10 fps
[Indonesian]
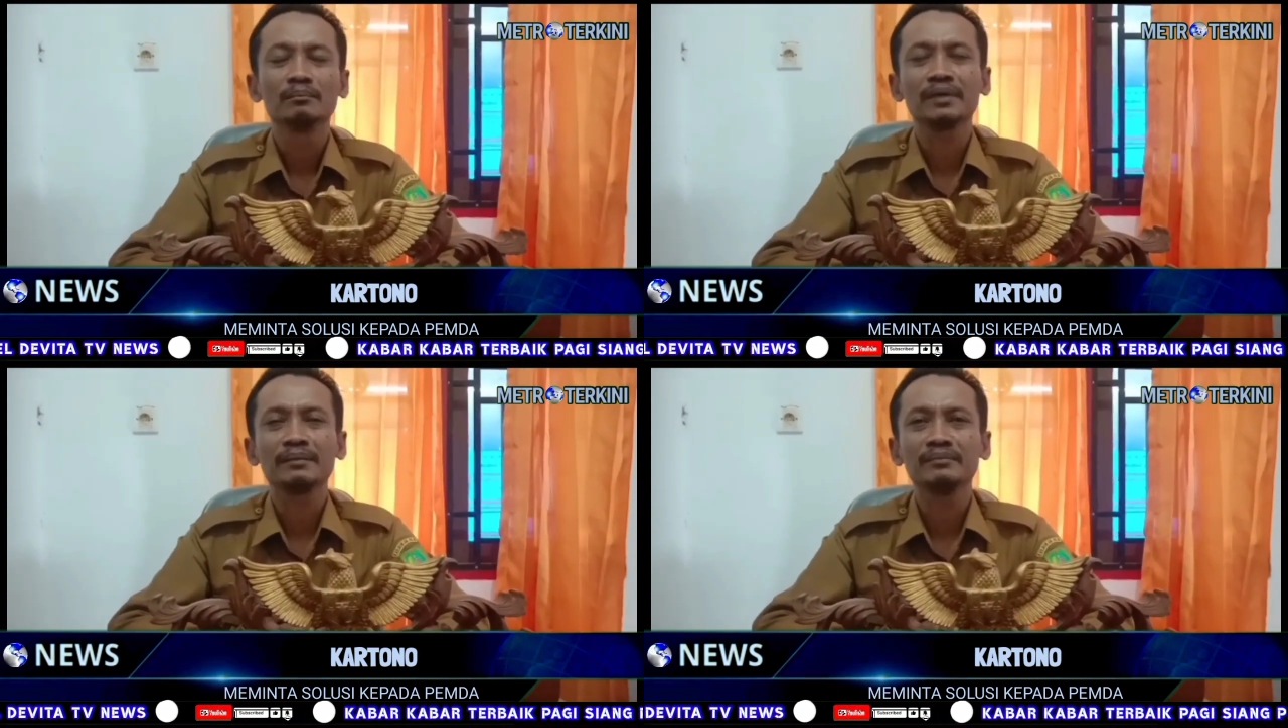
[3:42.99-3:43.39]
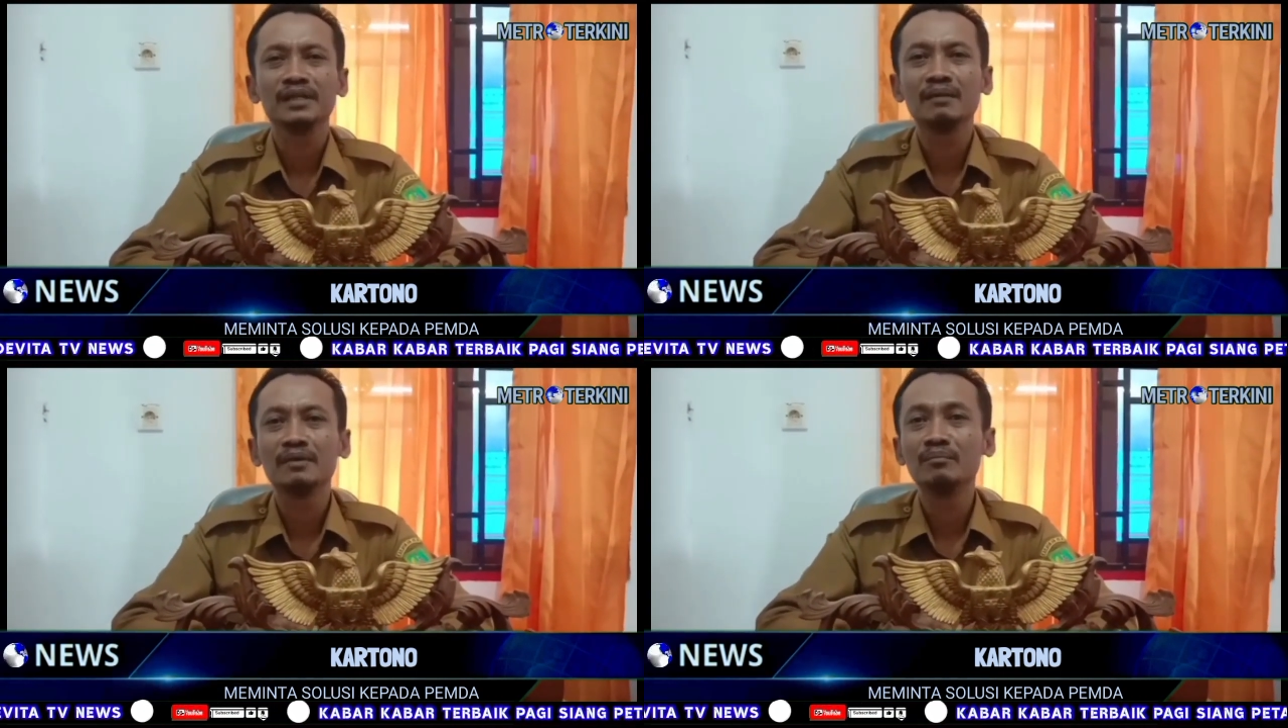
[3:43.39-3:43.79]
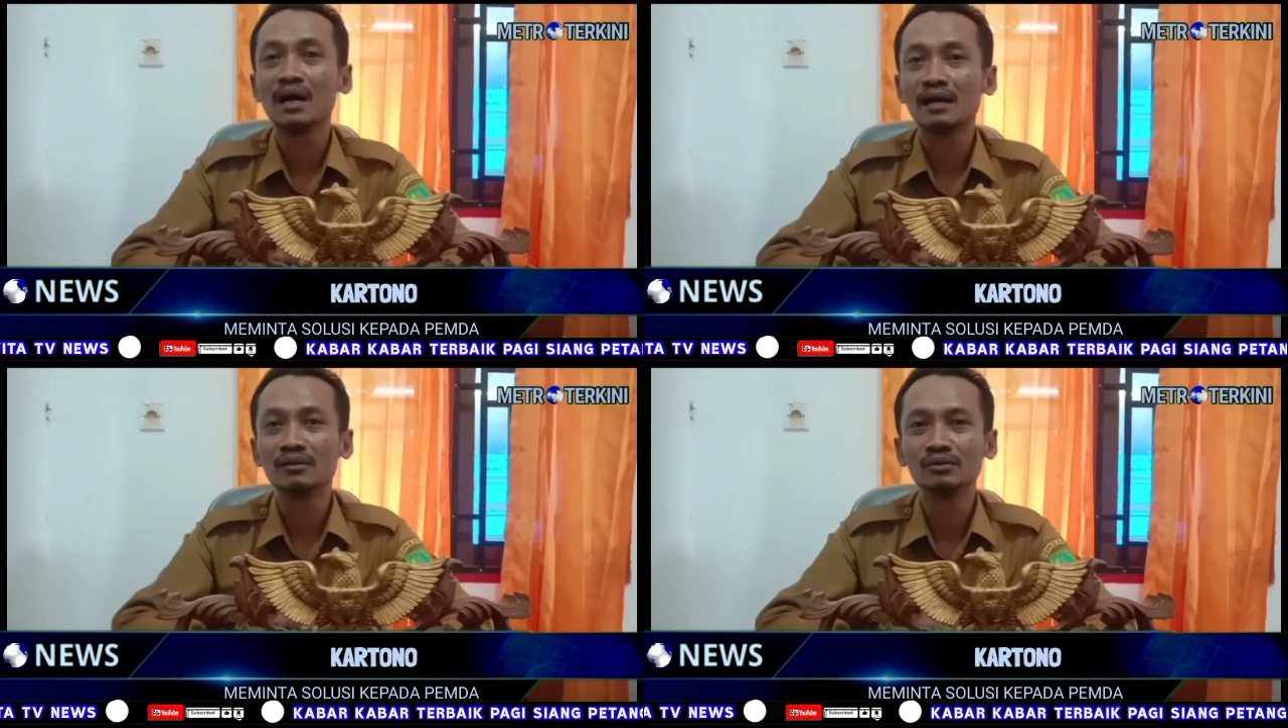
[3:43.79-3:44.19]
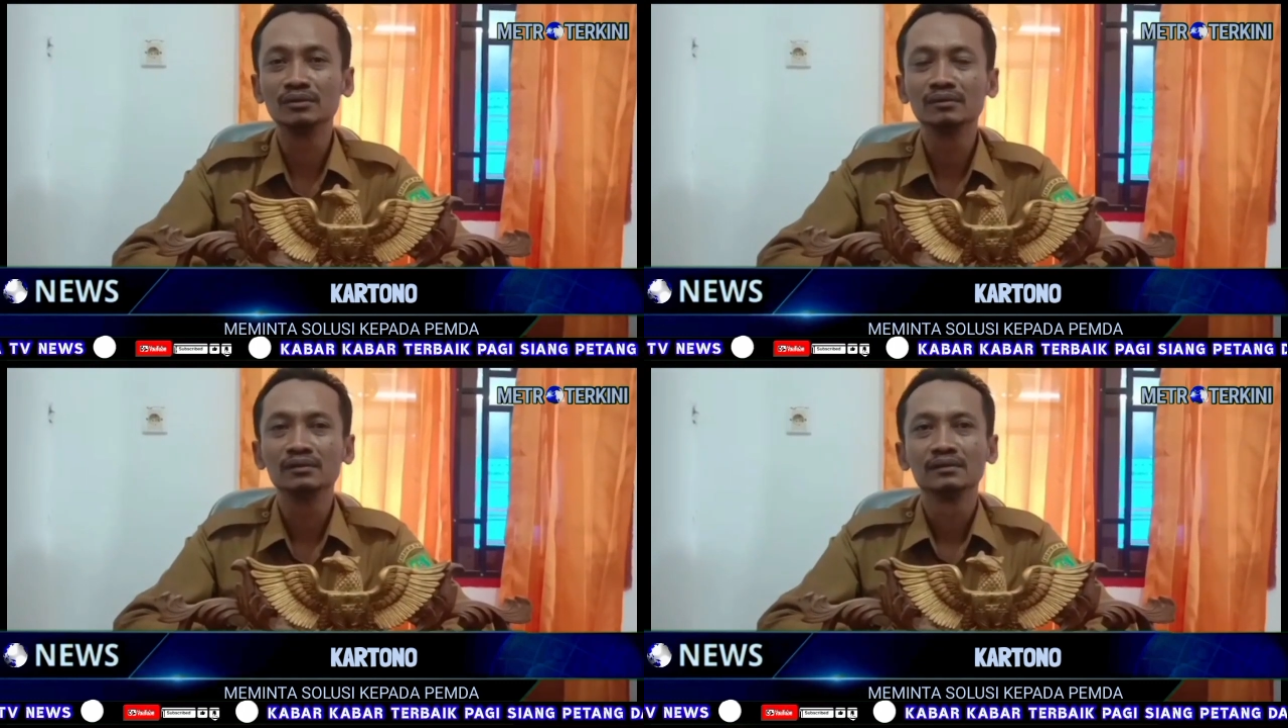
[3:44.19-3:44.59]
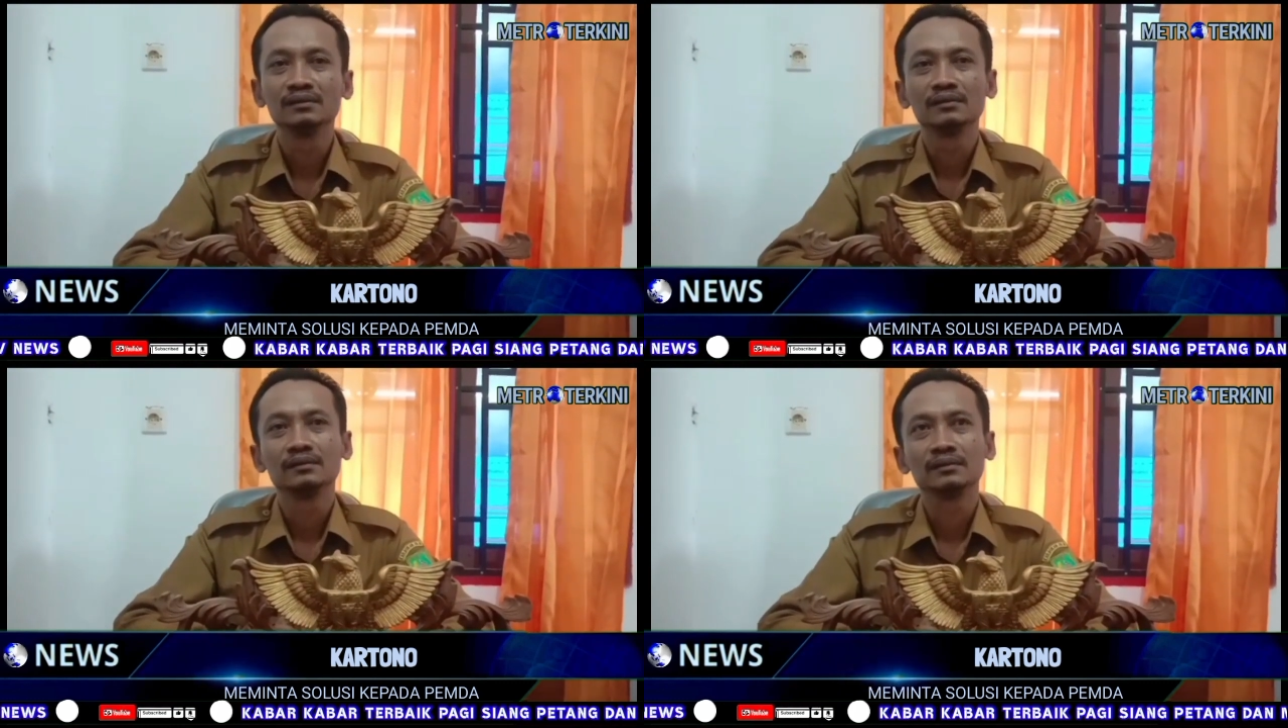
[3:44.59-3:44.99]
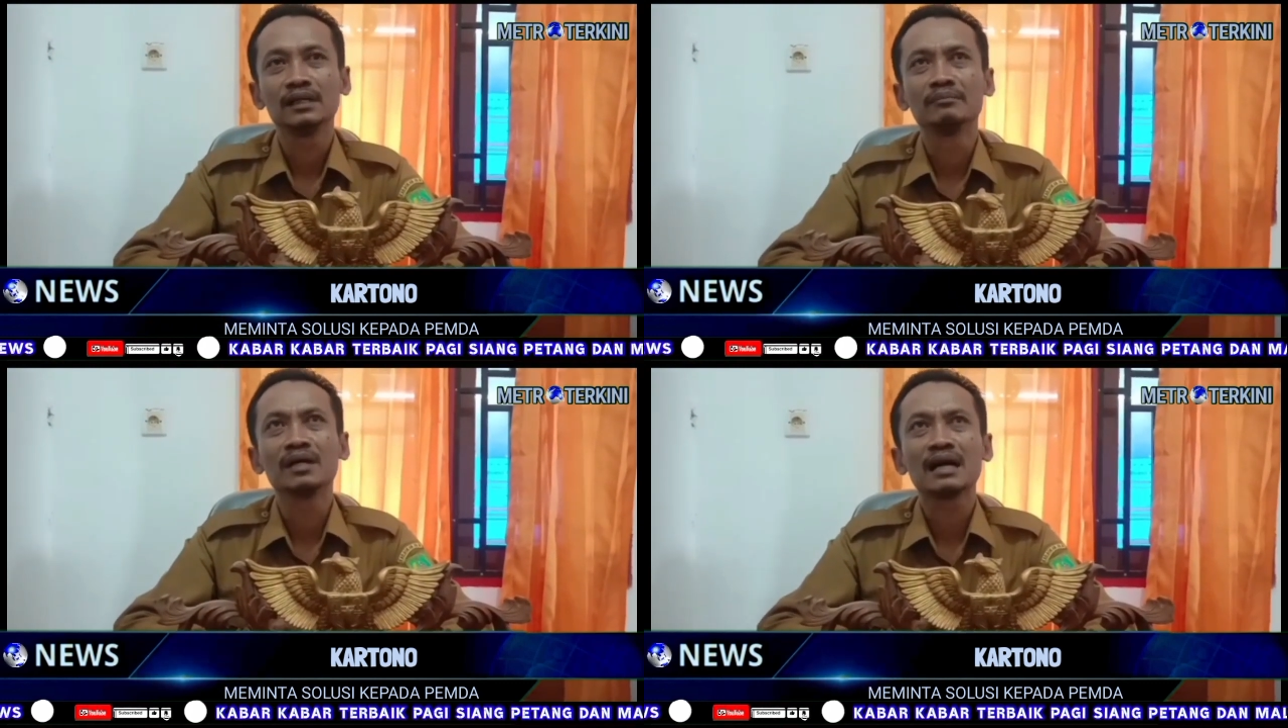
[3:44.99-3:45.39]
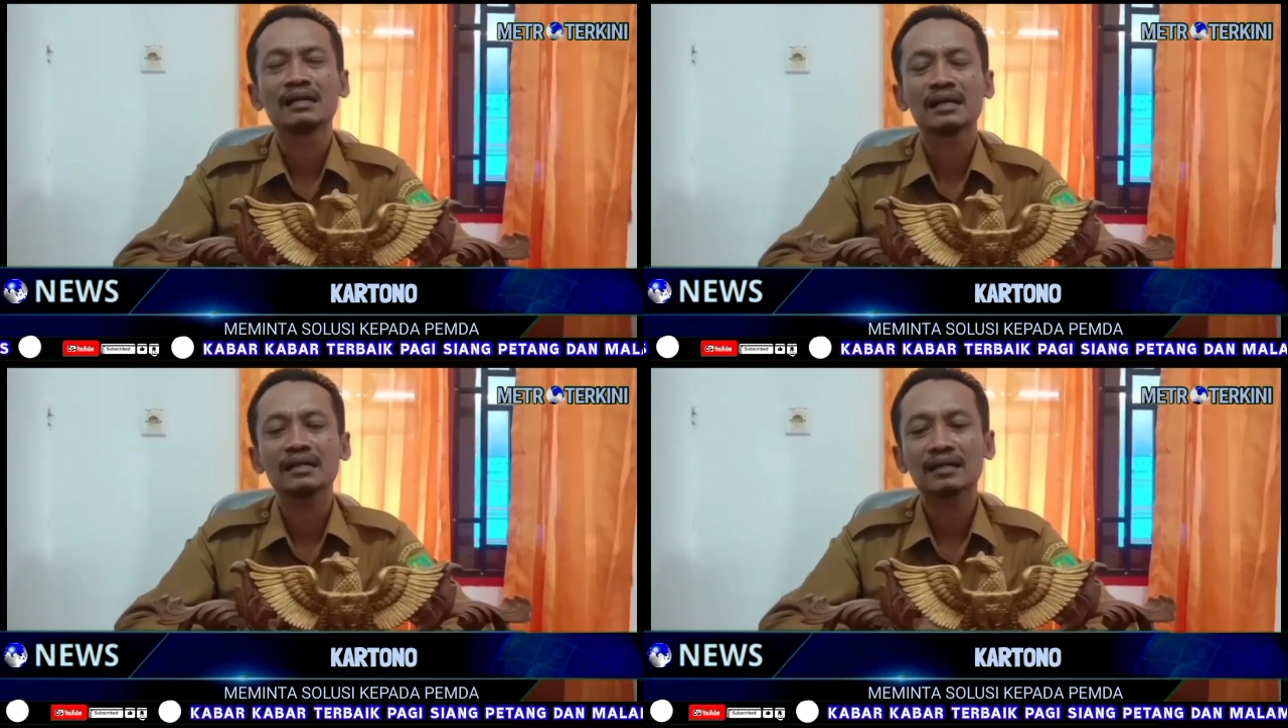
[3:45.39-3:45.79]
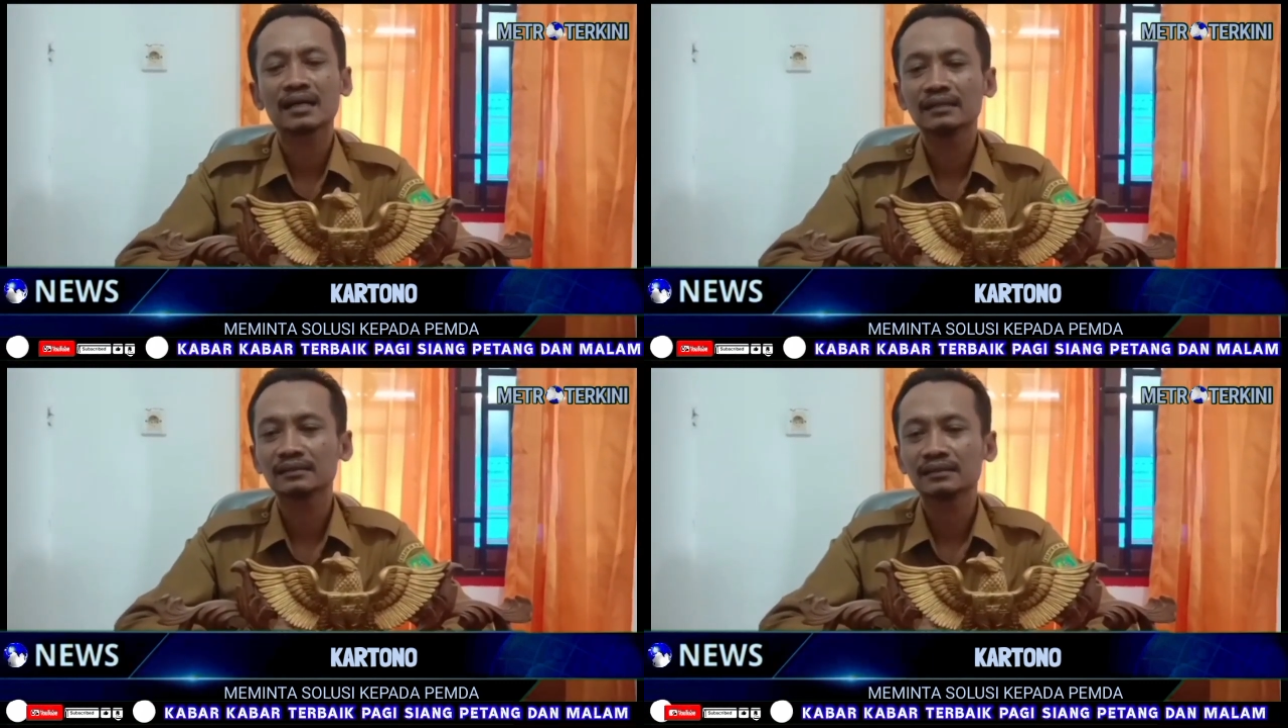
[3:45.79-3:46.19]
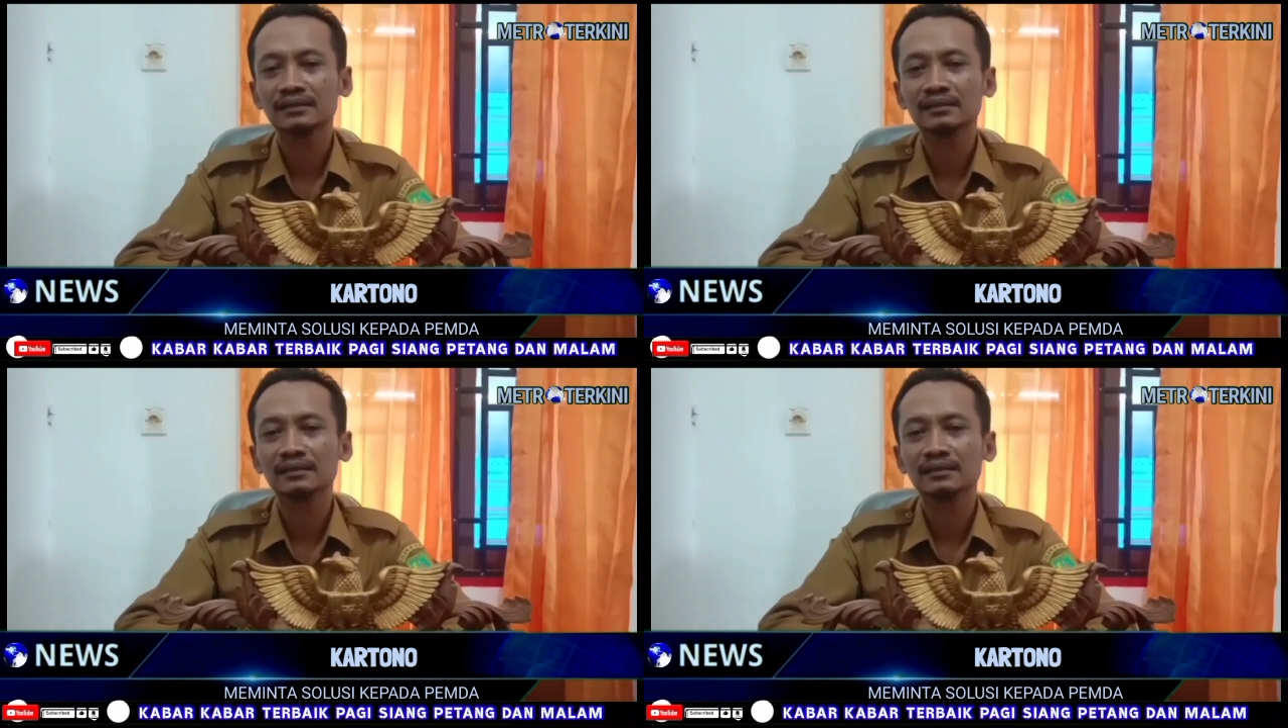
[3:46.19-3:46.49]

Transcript: Pemda membangun dan menganggarkan ke